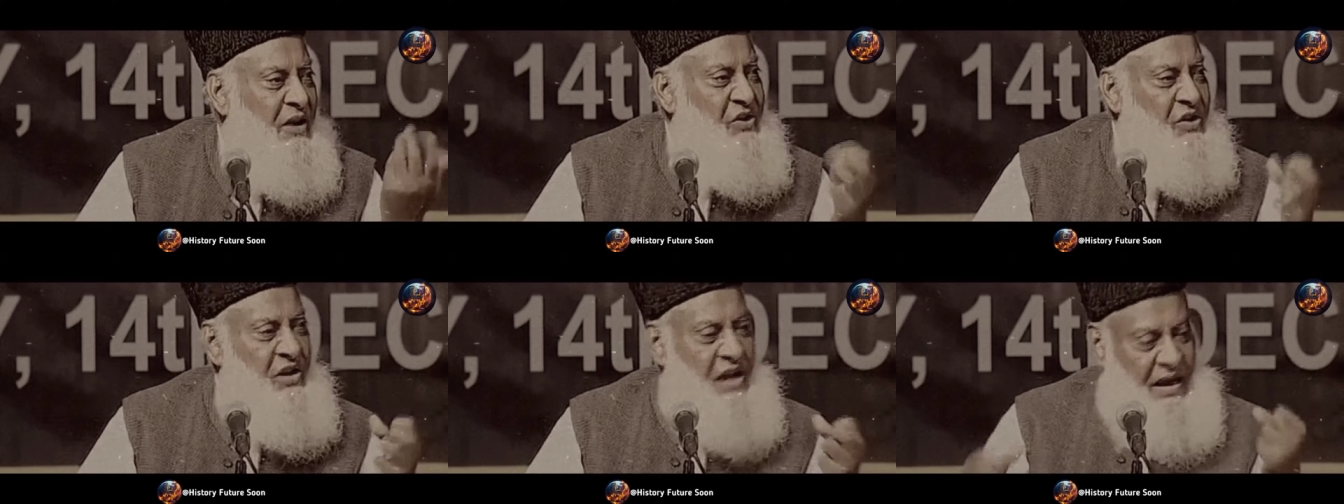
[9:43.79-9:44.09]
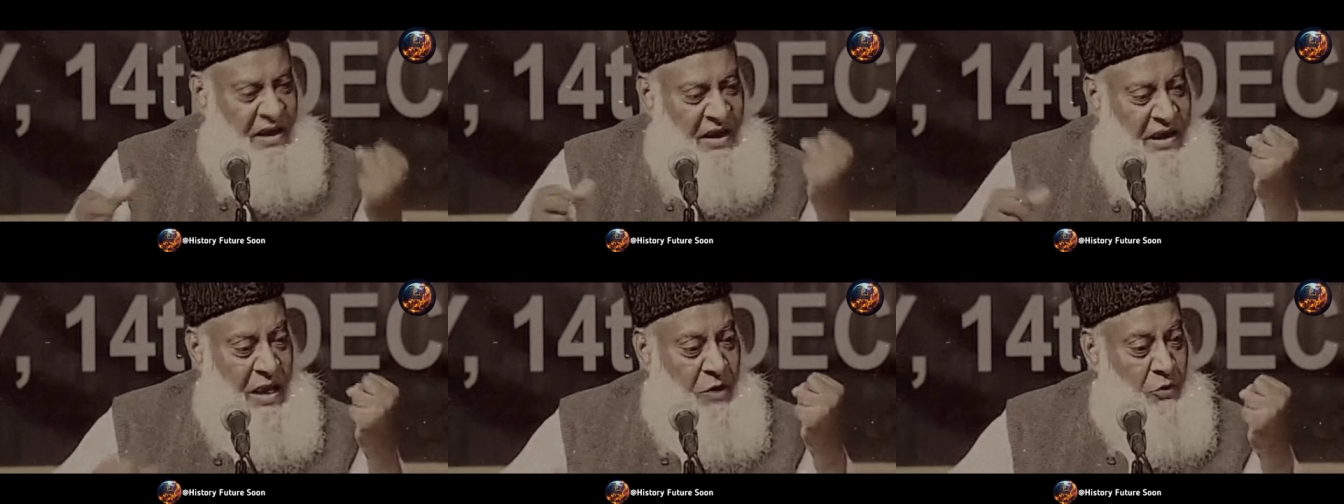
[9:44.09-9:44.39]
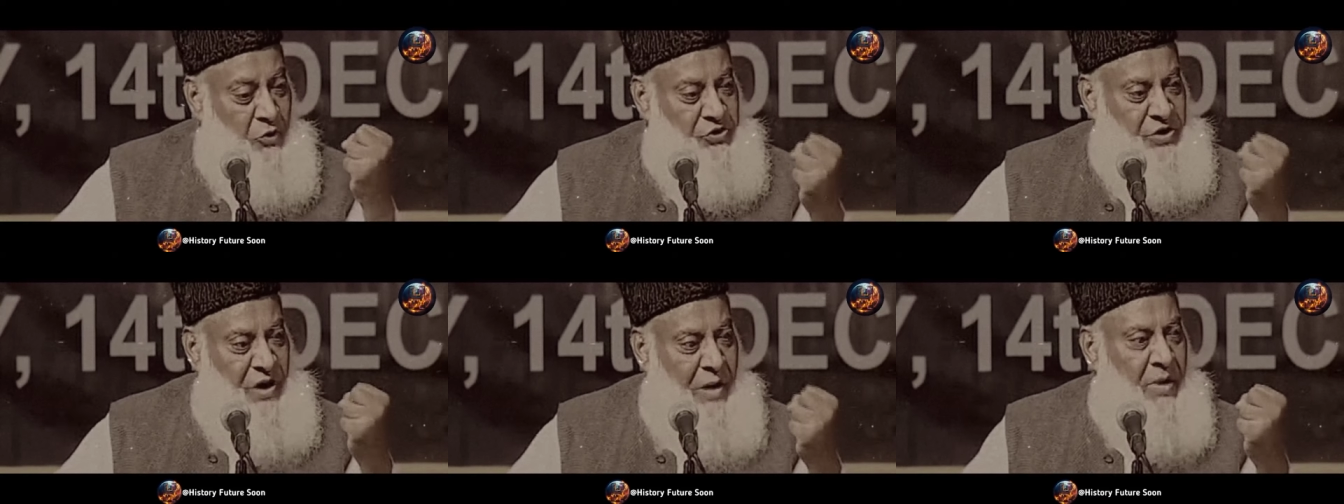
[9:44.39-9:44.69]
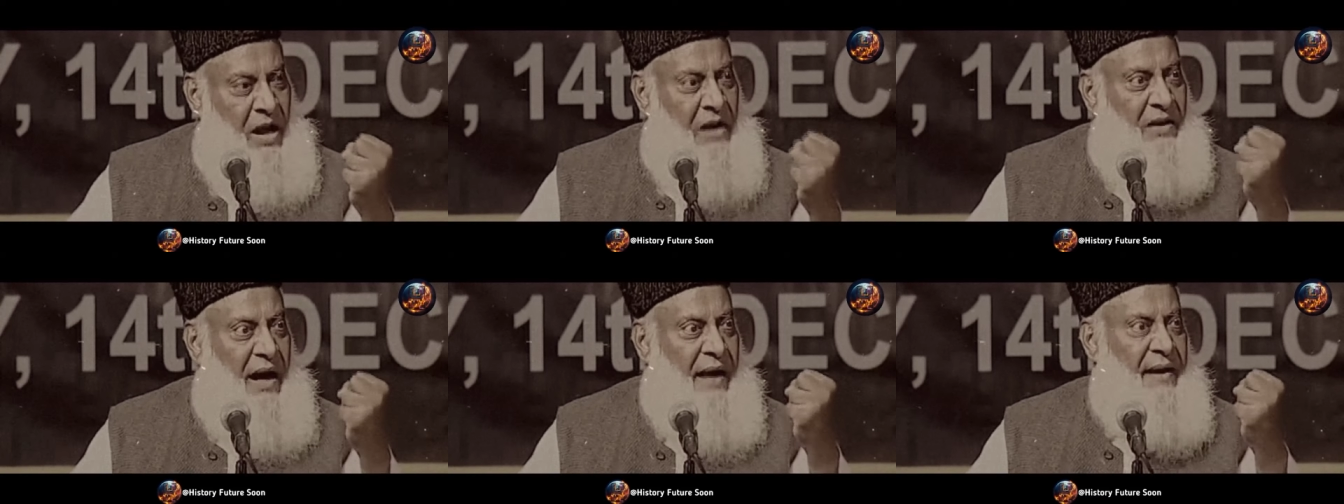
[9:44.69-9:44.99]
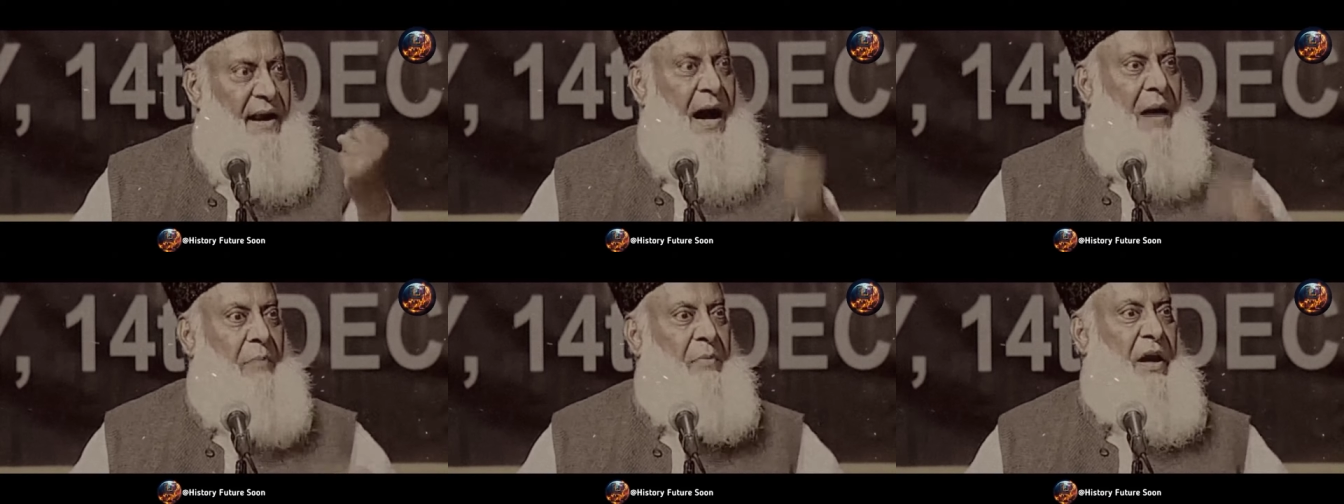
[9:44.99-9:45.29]
इसलिए कि यह उस अमल
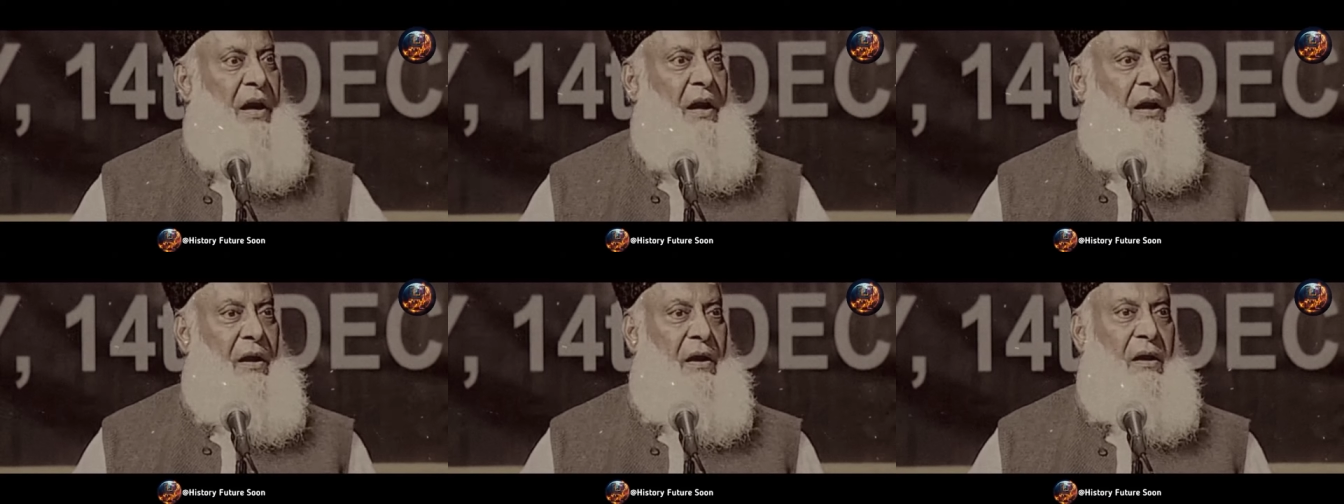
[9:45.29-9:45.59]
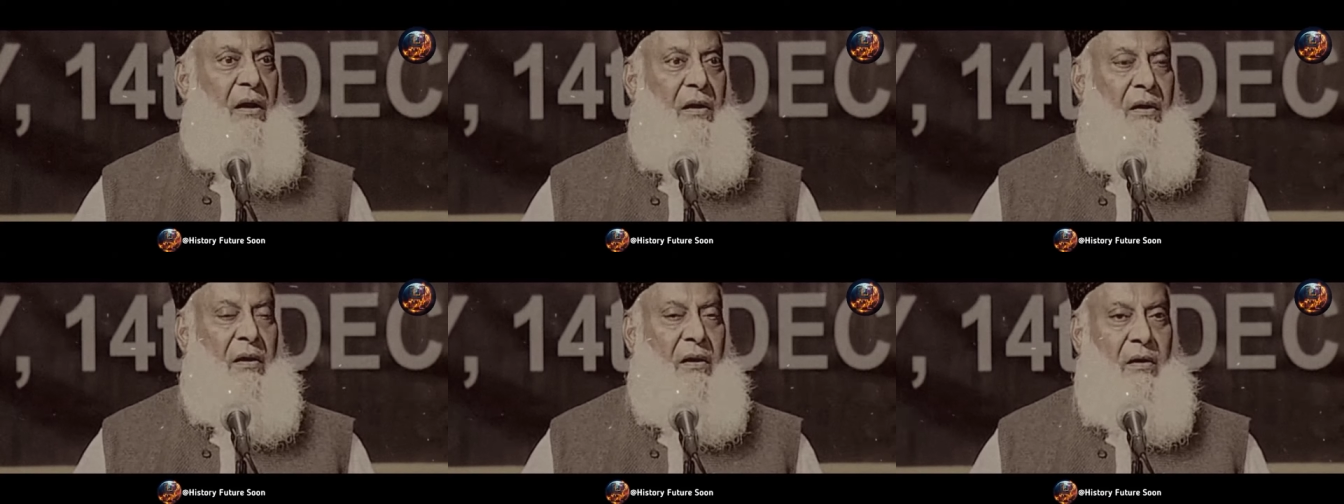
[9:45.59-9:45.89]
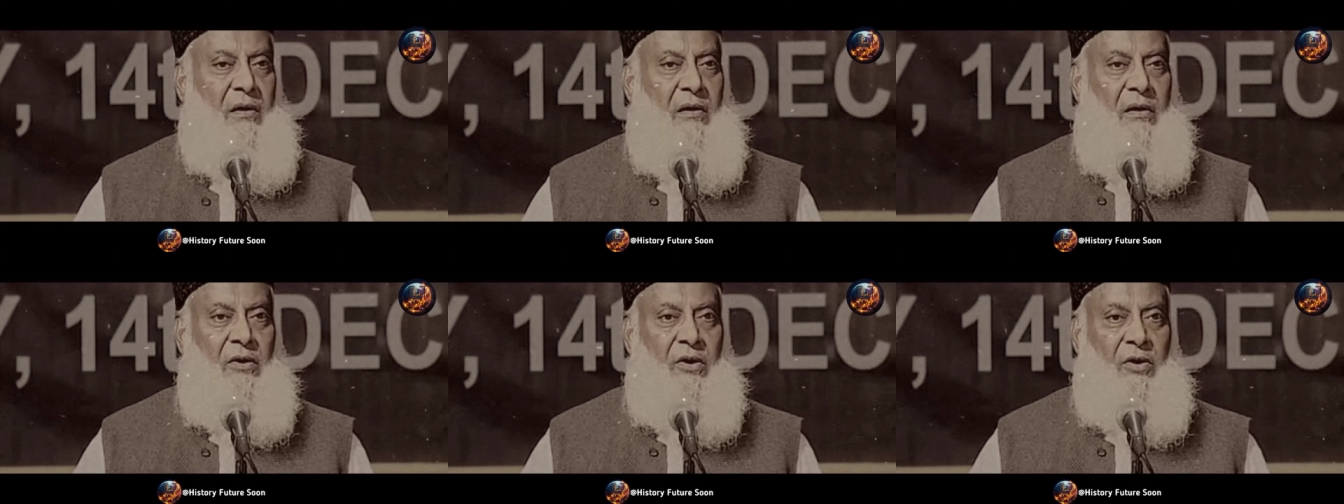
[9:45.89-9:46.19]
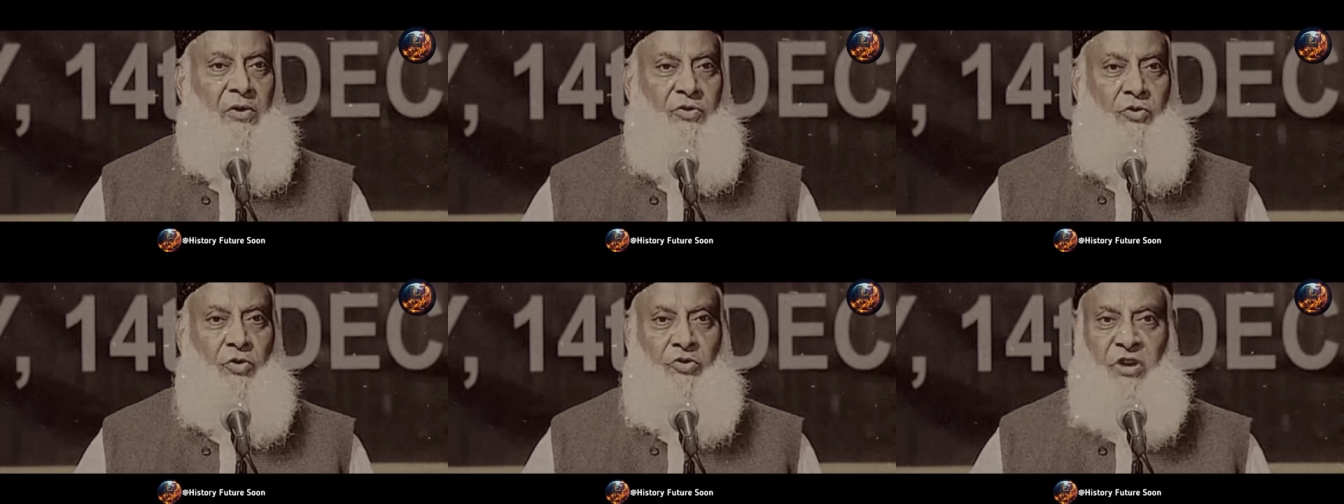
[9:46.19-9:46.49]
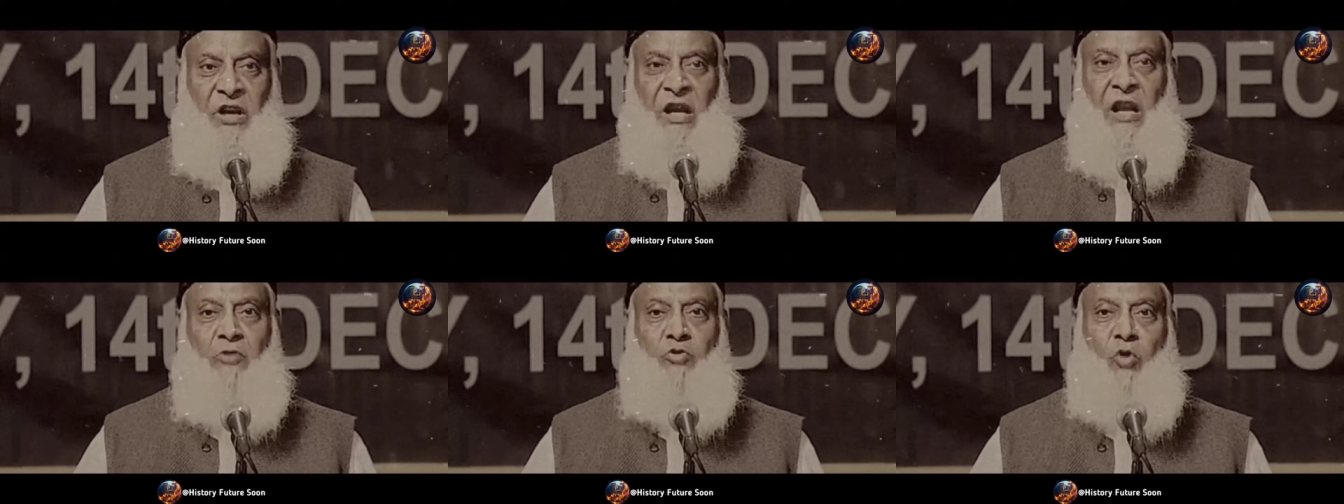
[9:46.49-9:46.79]
का नाम है
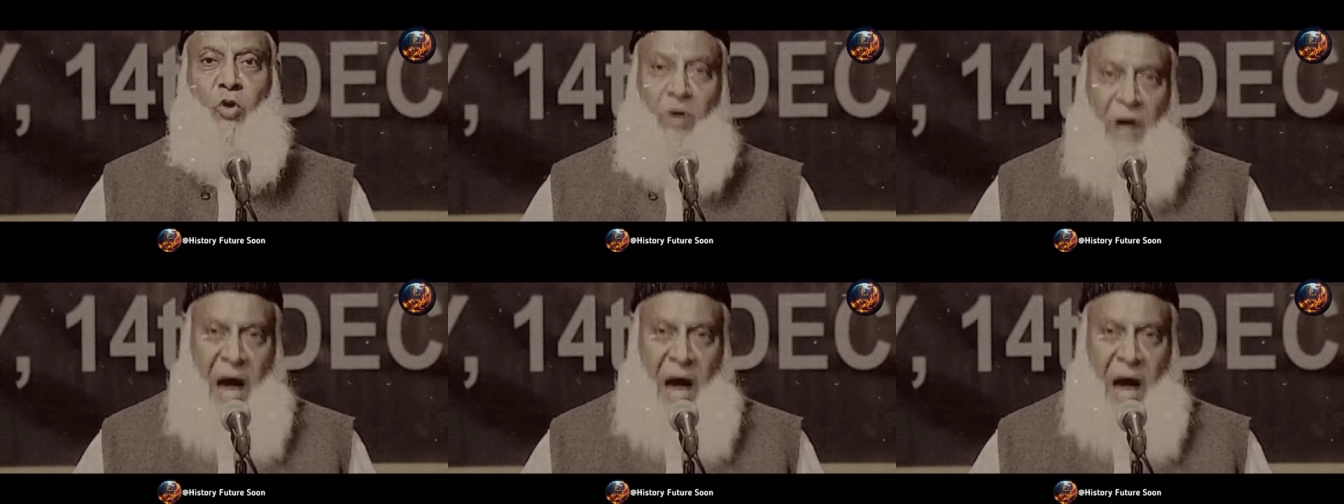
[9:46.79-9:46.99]
जो दीन